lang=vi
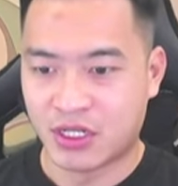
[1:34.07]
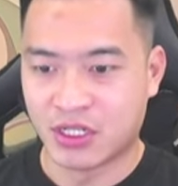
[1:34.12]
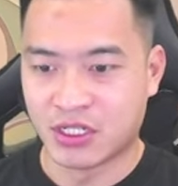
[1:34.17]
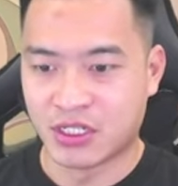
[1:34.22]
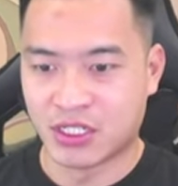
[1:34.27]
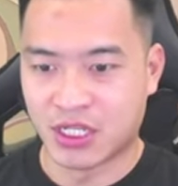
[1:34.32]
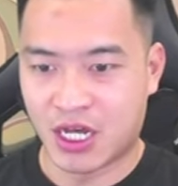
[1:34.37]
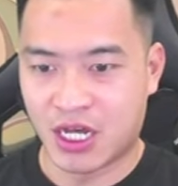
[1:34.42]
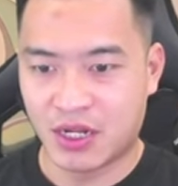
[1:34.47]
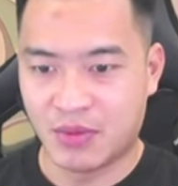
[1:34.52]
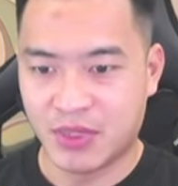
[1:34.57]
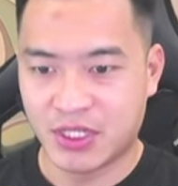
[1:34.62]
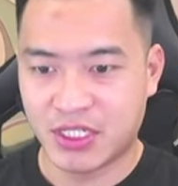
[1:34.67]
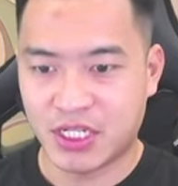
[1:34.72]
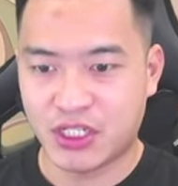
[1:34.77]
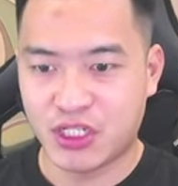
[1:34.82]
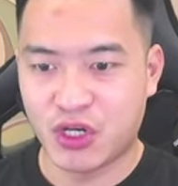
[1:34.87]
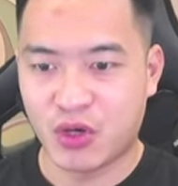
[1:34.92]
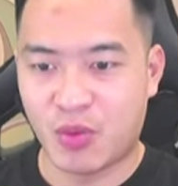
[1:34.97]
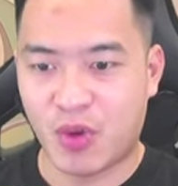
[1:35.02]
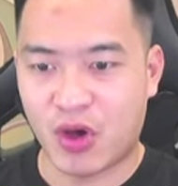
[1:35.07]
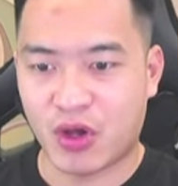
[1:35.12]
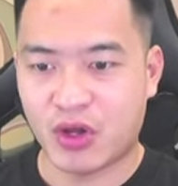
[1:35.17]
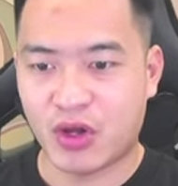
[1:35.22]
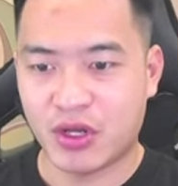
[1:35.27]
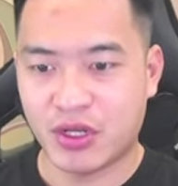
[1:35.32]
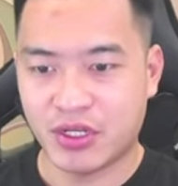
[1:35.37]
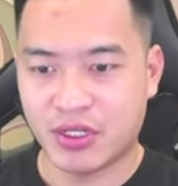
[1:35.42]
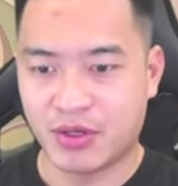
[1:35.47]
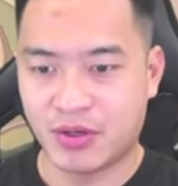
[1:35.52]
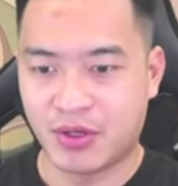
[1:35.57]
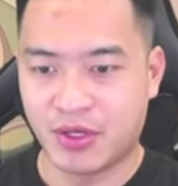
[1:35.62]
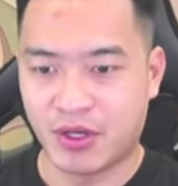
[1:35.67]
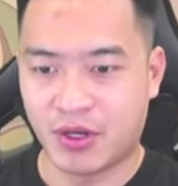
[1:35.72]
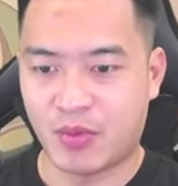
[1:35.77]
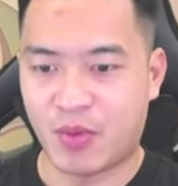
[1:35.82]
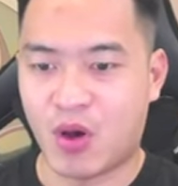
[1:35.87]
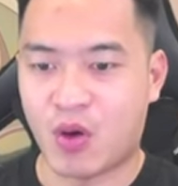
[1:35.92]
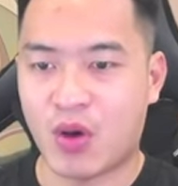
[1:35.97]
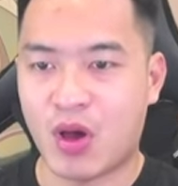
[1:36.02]
Giờ thì mình sẽ chiêu mộ thôi.
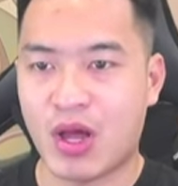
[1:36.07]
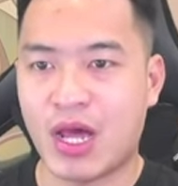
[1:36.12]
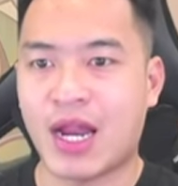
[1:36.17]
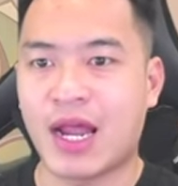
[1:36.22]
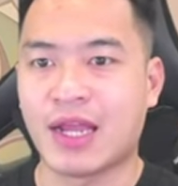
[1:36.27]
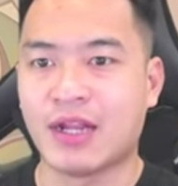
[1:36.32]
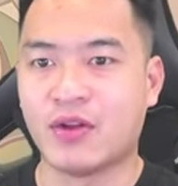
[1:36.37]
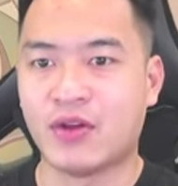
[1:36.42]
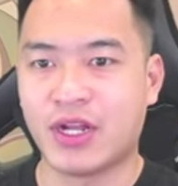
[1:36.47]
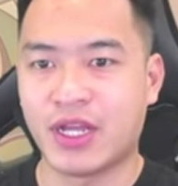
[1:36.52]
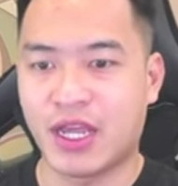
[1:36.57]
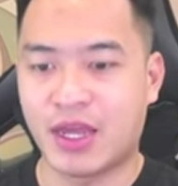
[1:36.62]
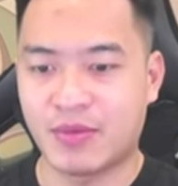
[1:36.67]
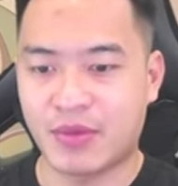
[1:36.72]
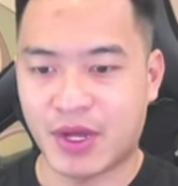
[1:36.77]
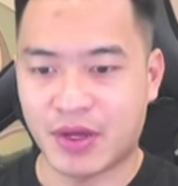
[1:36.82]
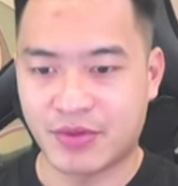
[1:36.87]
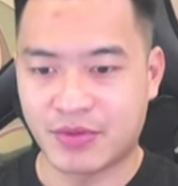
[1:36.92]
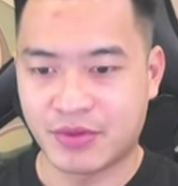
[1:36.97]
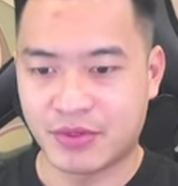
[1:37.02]
Bỏ qua hạt ảnh luôn anh em nhé.